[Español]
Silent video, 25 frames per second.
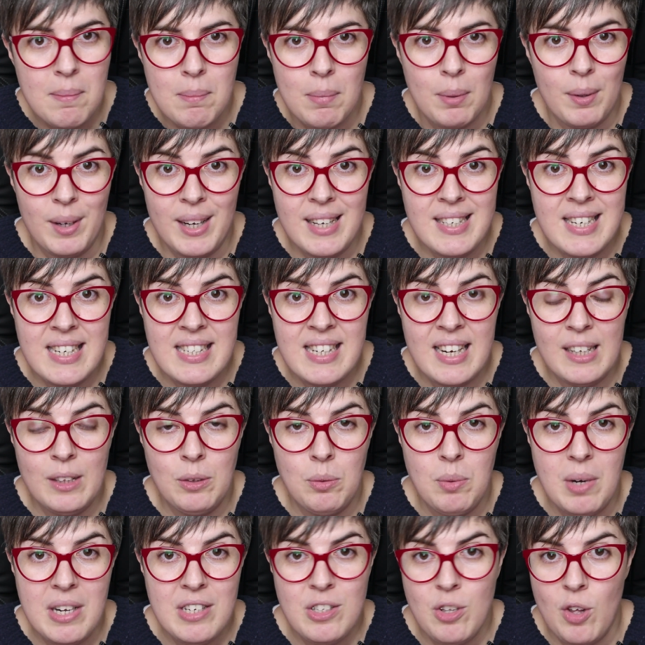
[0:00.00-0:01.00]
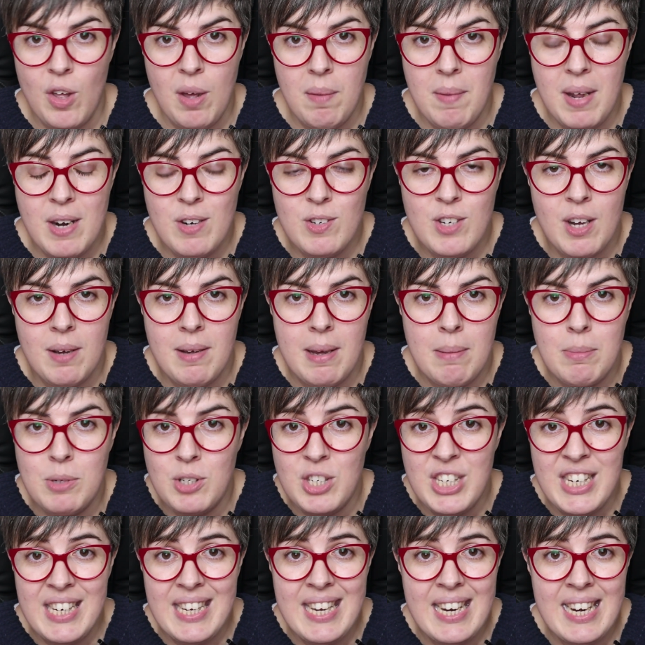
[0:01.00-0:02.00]
Porque a esas alturas todavía no
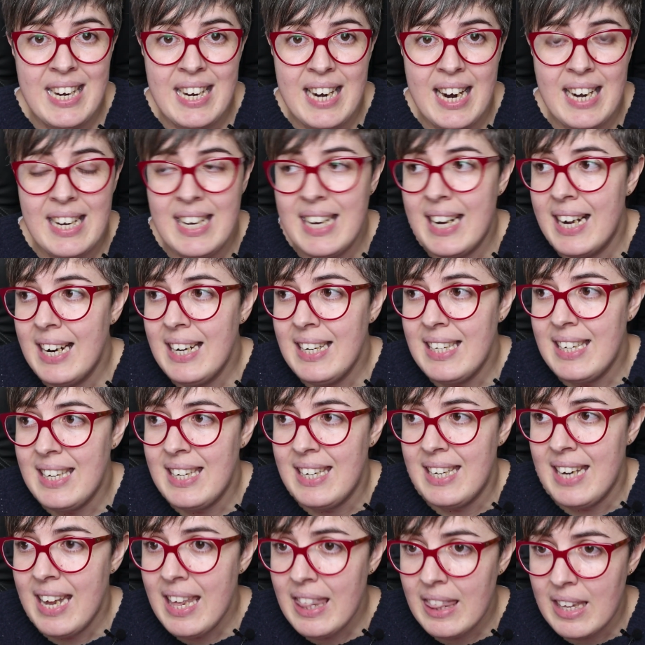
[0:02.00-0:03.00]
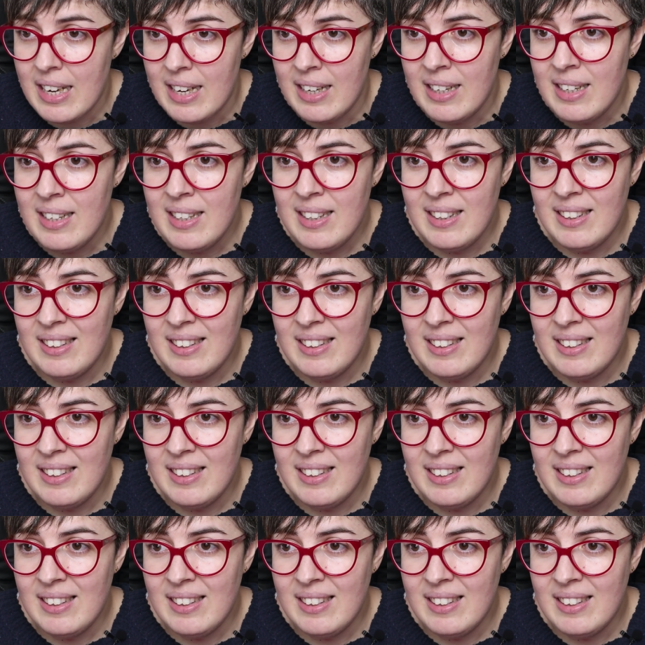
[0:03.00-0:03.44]
sabíamos ni quién era Negan ni nada.